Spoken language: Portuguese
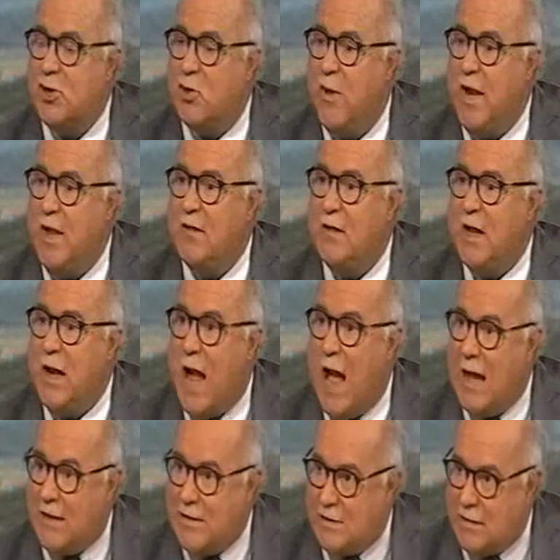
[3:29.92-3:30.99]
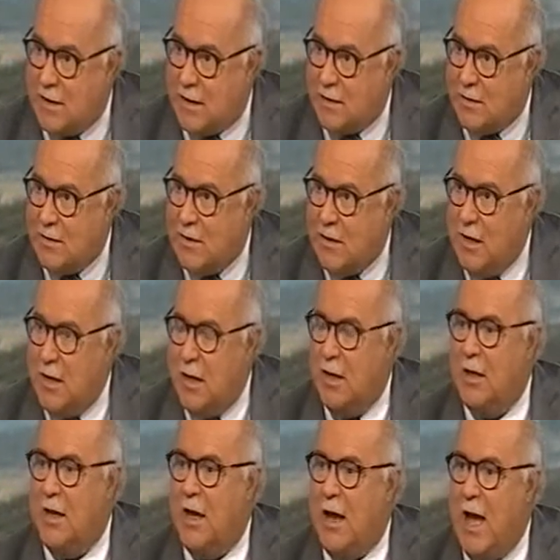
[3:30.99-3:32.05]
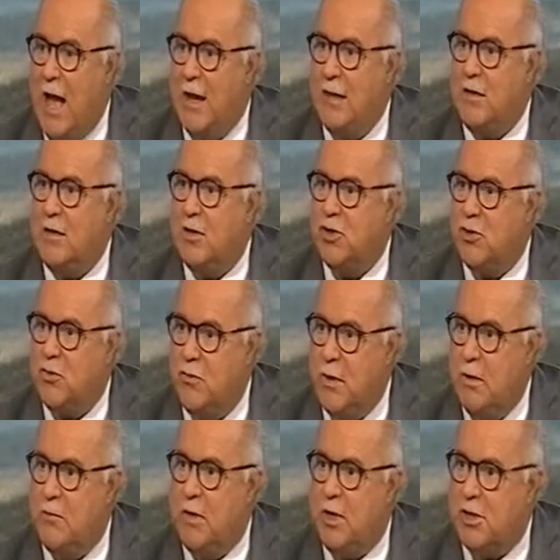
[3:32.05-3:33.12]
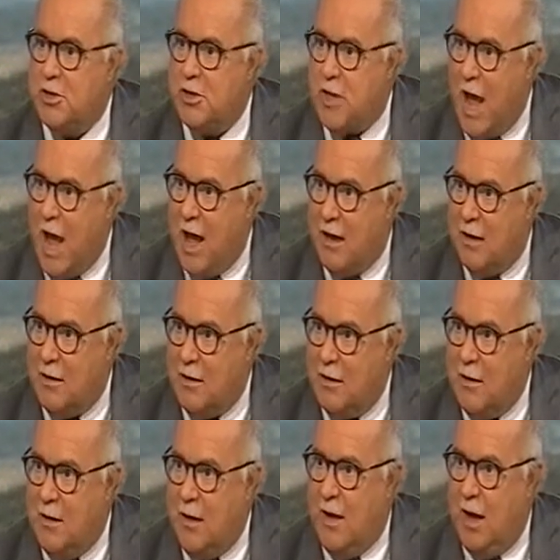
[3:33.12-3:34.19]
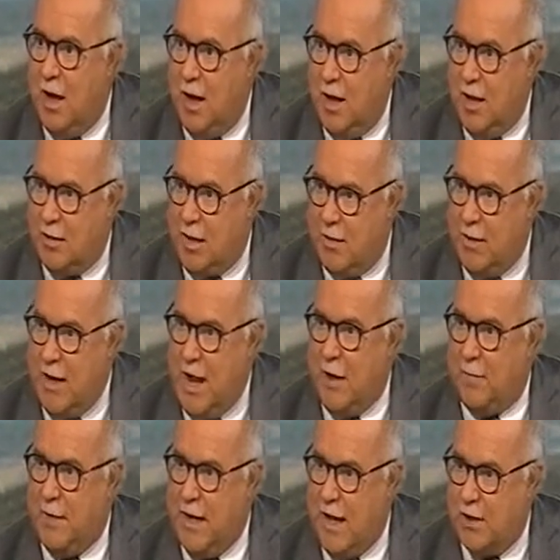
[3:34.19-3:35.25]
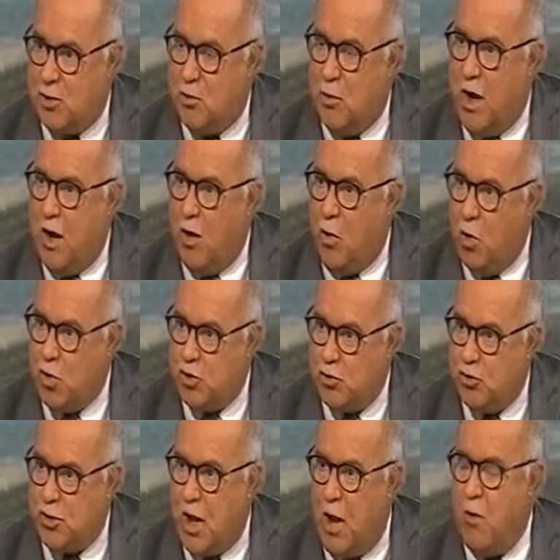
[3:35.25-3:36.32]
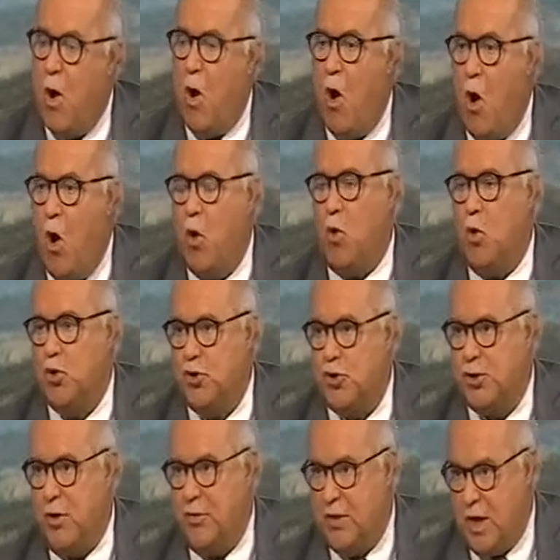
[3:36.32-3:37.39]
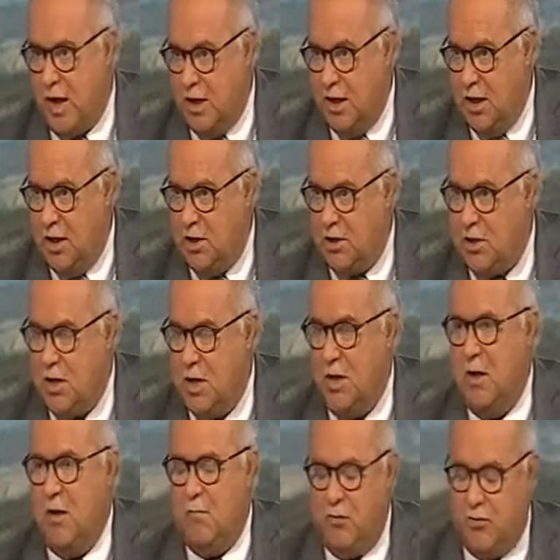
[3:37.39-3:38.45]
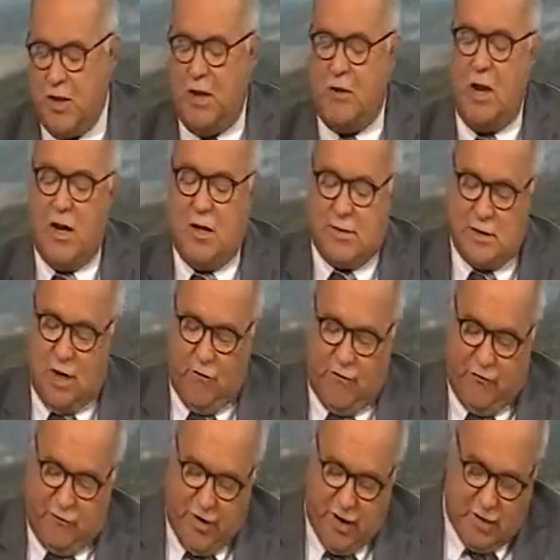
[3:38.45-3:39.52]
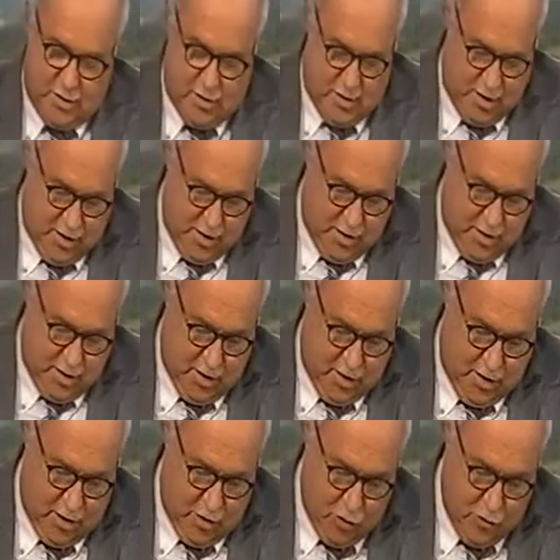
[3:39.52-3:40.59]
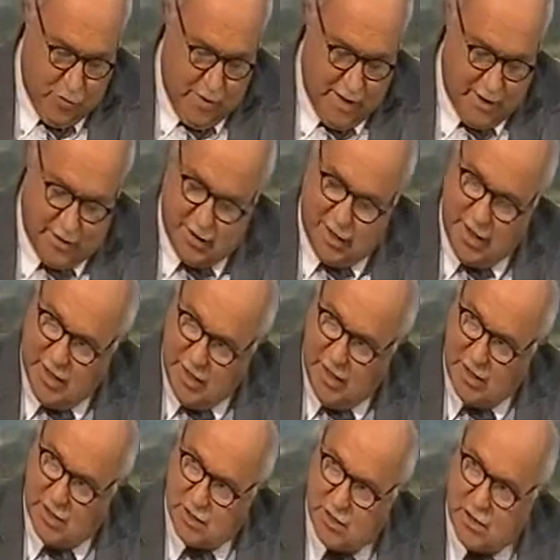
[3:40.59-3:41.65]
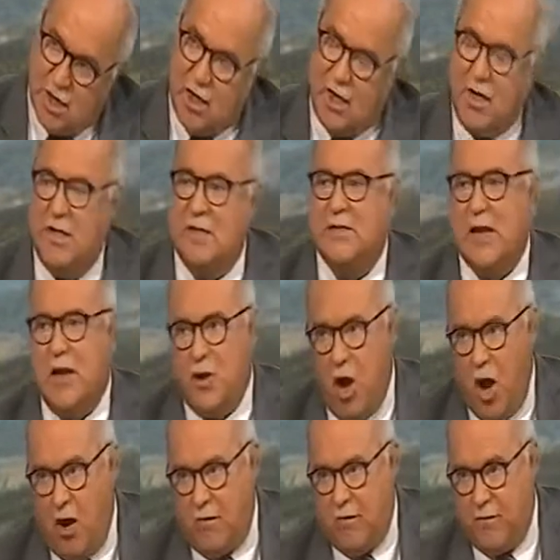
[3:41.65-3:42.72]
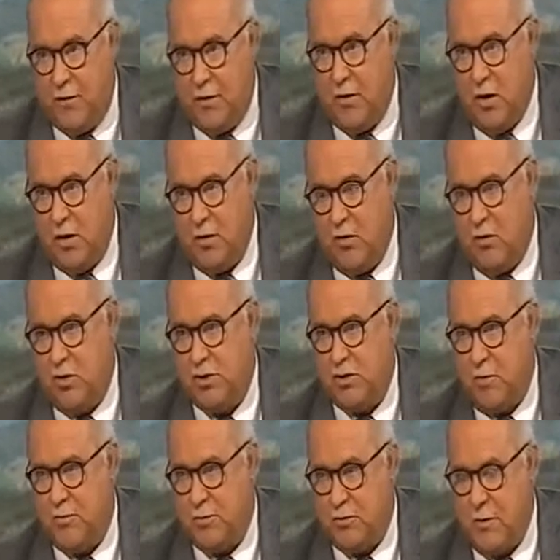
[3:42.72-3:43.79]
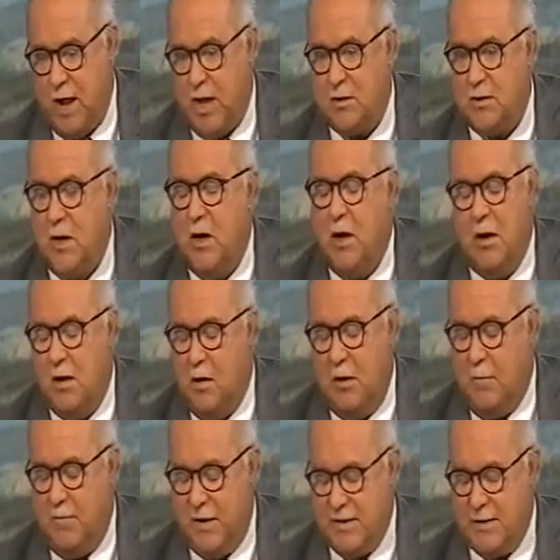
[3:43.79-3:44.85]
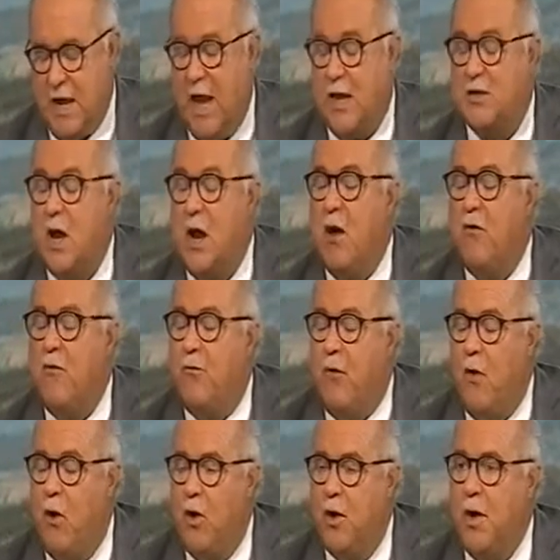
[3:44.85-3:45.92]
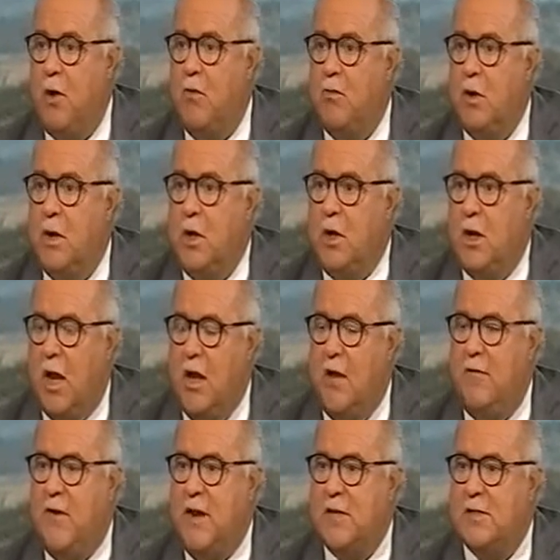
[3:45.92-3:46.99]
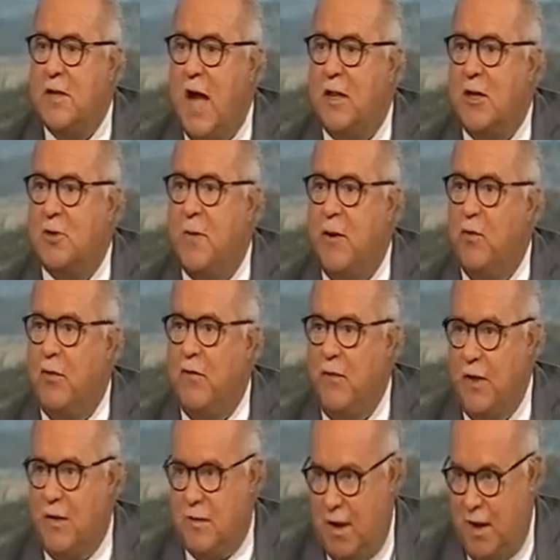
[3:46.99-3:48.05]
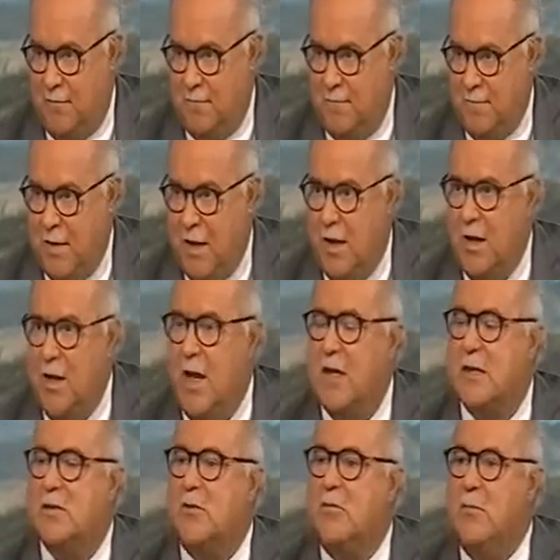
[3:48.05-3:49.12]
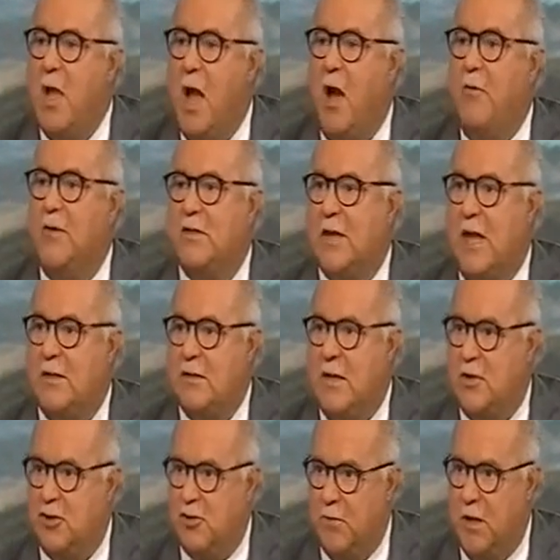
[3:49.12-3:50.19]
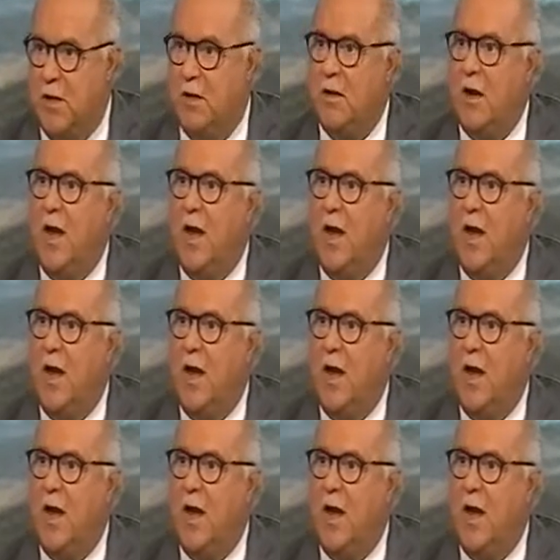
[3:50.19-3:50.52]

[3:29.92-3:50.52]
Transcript: 40 casas que a Caritas de Coimbra está a trabalhar para a sua reconstrução ou construção de raiz, Portanto, são 21 de raiz e 19 de, de reconstrução pessoais, uh, parciais, foram referenciadas pelo Revita. Hum. E este 1 milhão e 700 mil